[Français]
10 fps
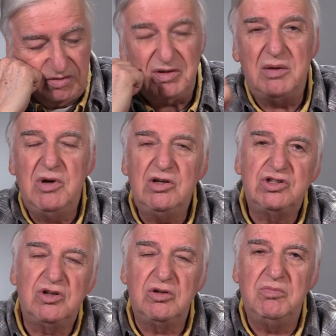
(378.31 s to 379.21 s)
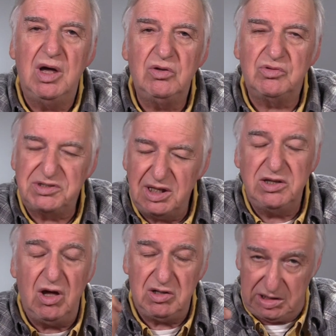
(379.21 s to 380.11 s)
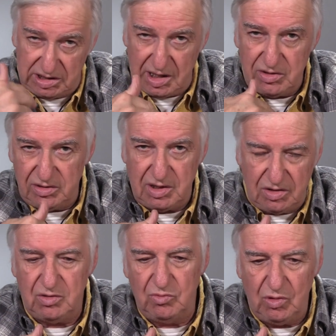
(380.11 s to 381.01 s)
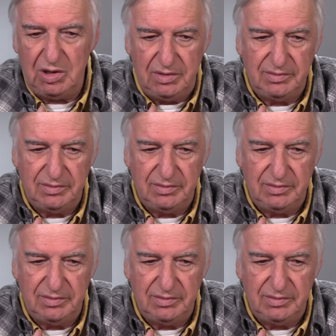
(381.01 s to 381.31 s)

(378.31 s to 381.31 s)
Vraiment, je demande au Seigneur qui est en dedans de moi,